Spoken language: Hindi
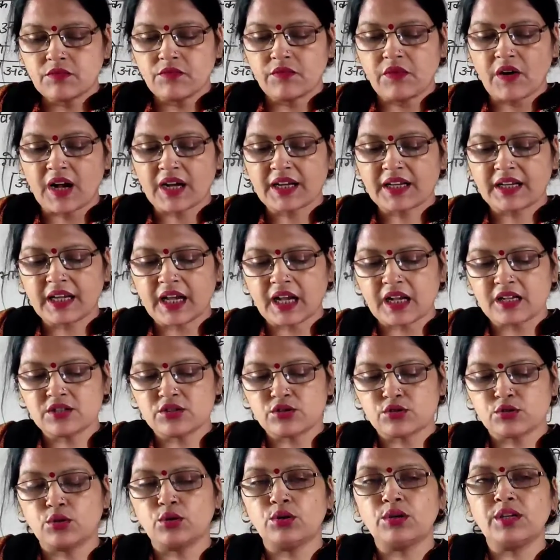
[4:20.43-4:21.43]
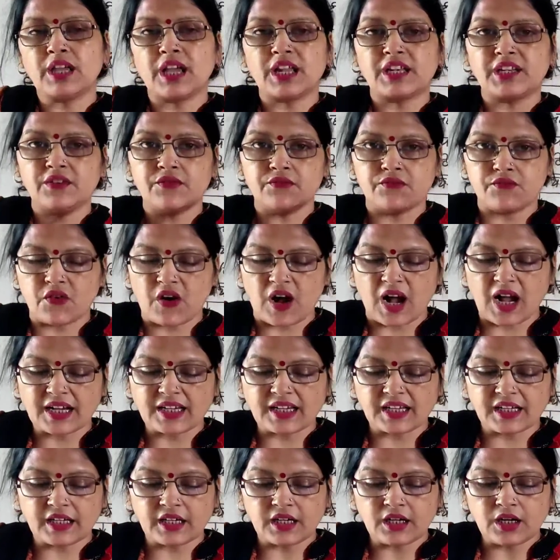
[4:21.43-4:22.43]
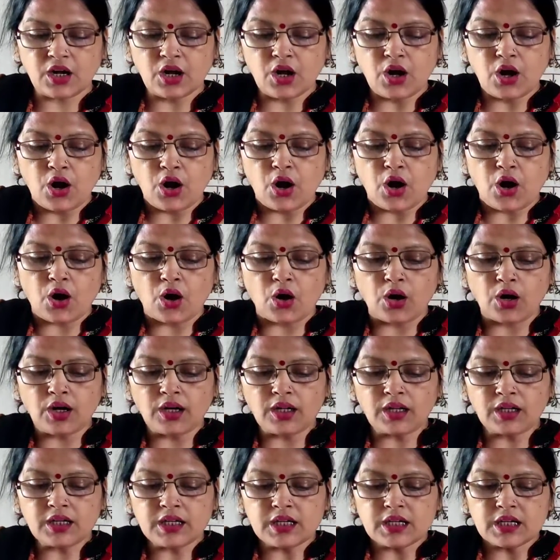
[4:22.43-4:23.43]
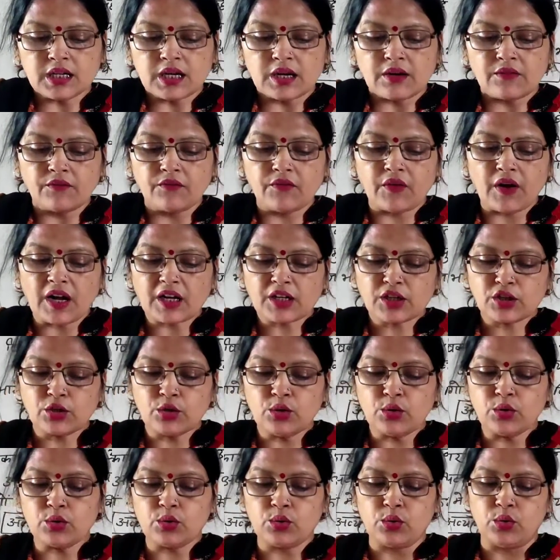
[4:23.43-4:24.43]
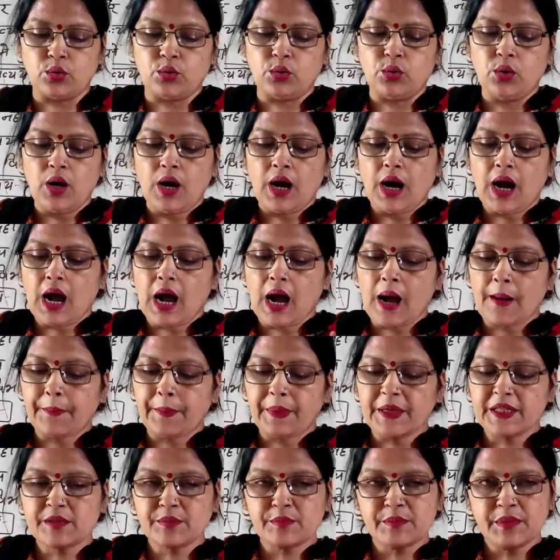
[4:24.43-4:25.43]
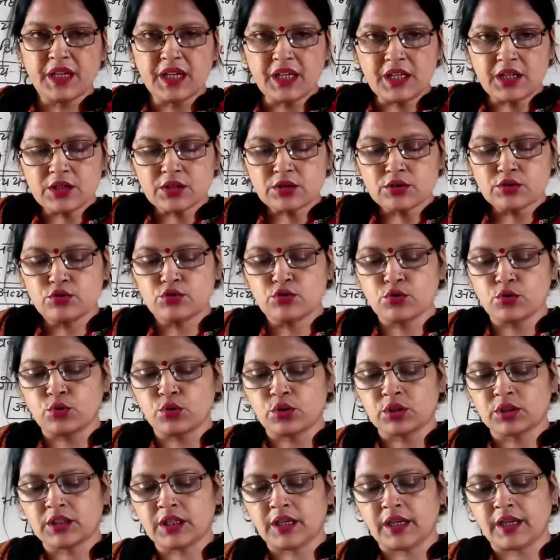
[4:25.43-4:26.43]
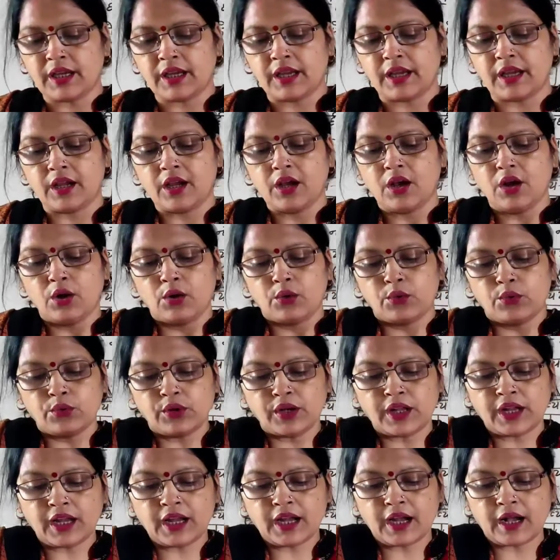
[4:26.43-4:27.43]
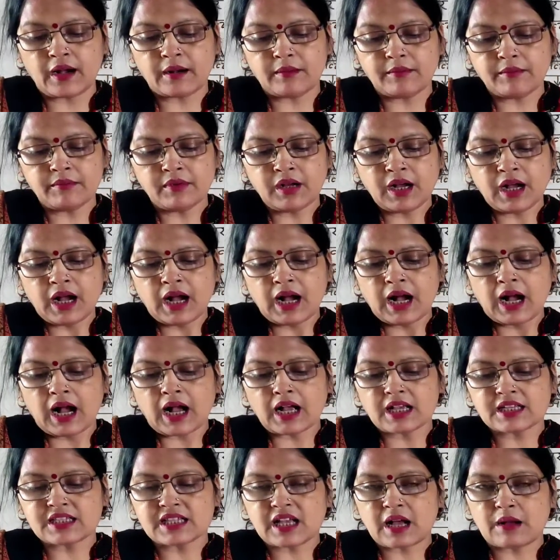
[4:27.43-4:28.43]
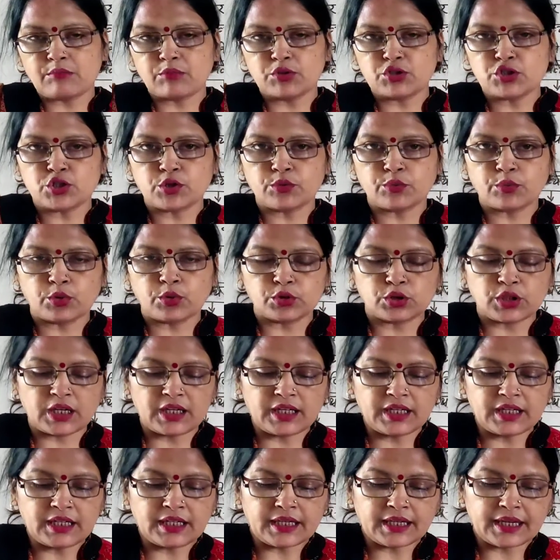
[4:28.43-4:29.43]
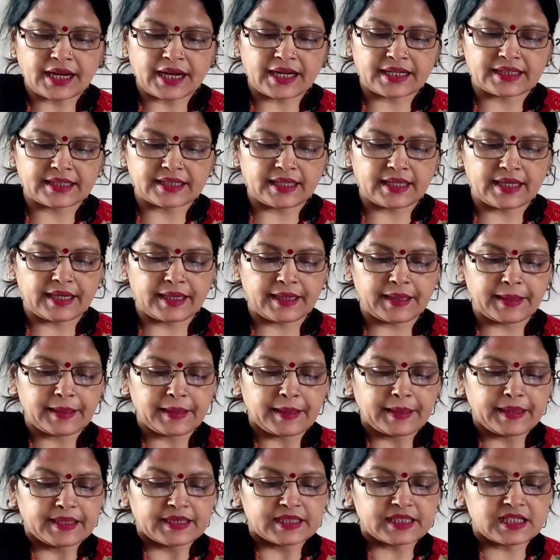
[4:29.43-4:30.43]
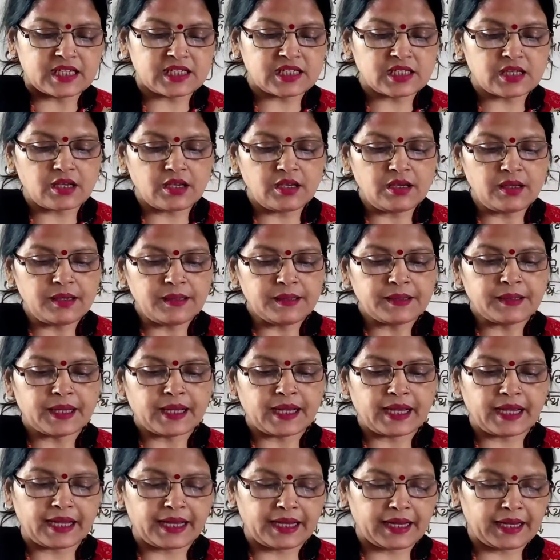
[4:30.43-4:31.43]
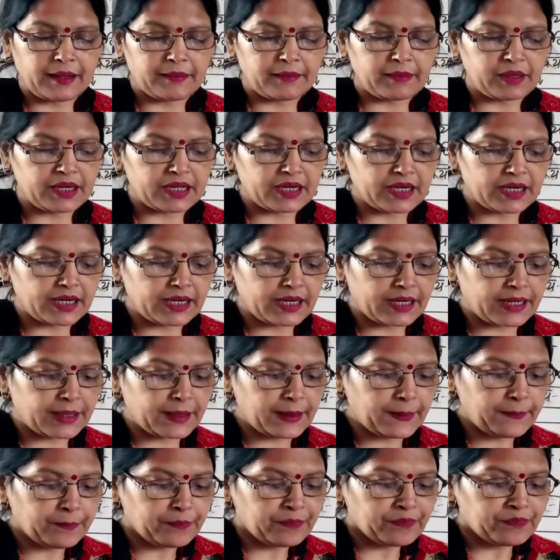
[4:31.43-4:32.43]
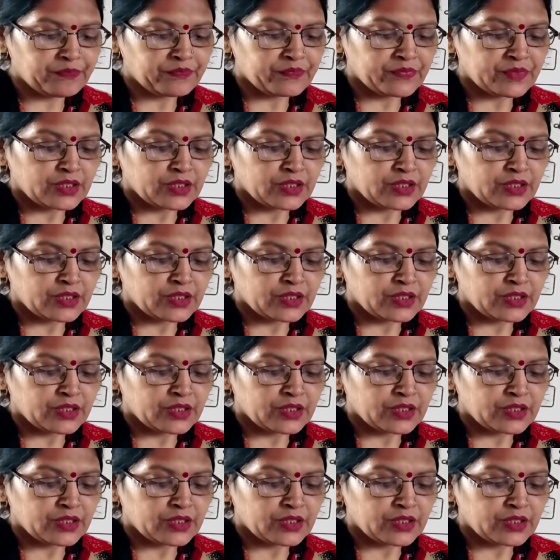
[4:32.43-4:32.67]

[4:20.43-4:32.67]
वाक्यांशों यानी वाक्य और वाक्यों को आपस में जोड़ते हैं उन्हें हम बोधक कहते हैं जैसे है हमारा है